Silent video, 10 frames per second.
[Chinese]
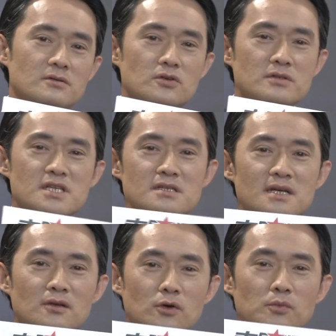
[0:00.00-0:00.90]
就青
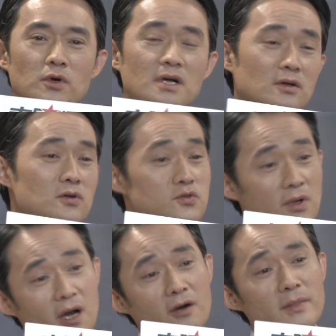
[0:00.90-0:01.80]
菜萝卜各有所
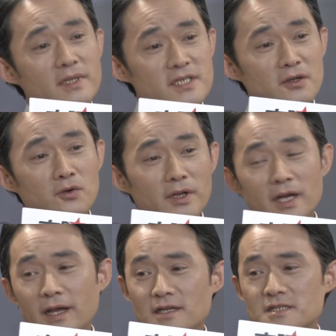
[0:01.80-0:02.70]
好嘛。讲回
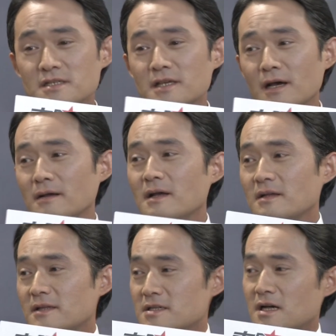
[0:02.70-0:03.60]
来还是一样，
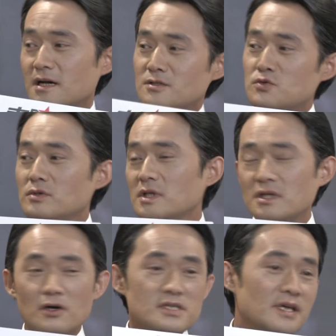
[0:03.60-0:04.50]
大家注意
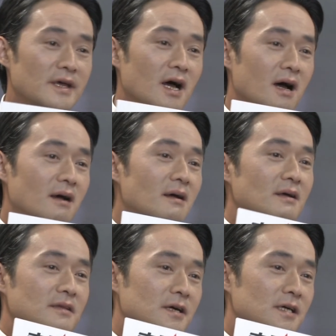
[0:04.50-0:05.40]
高血压，
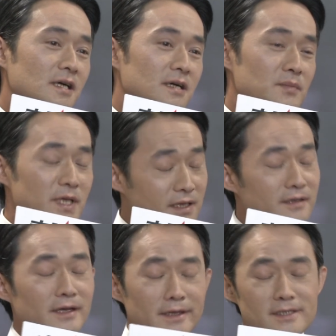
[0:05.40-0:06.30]
那个每
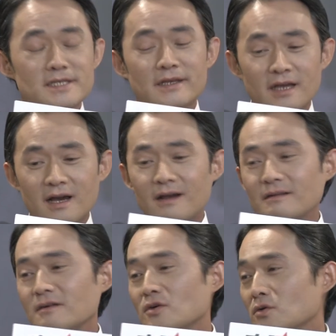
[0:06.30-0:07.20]
天量量血压，
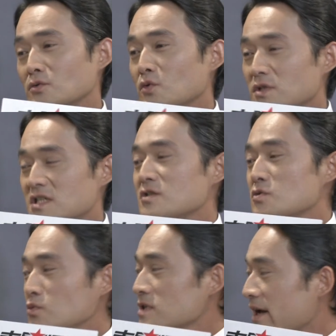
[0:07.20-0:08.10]
然后多吃
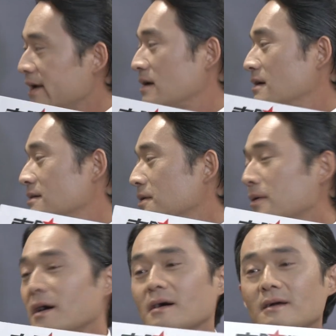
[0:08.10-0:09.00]
蔬菜，好
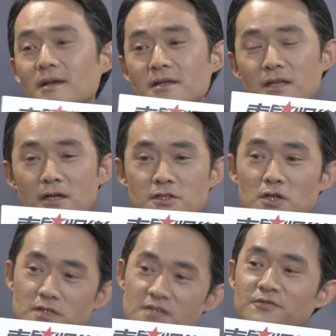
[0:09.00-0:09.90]
吧？然后
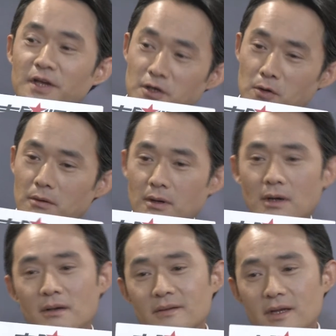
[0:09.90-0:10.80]
少吃肥肉，
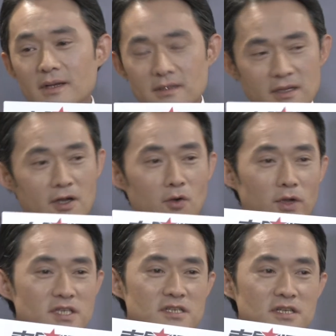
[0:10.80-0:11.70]
啊，然后
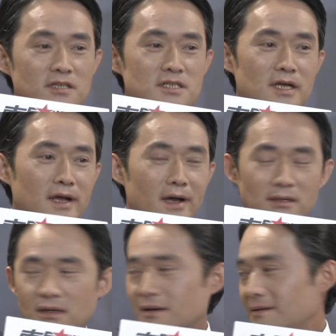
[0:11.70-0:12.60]
维持身体健康，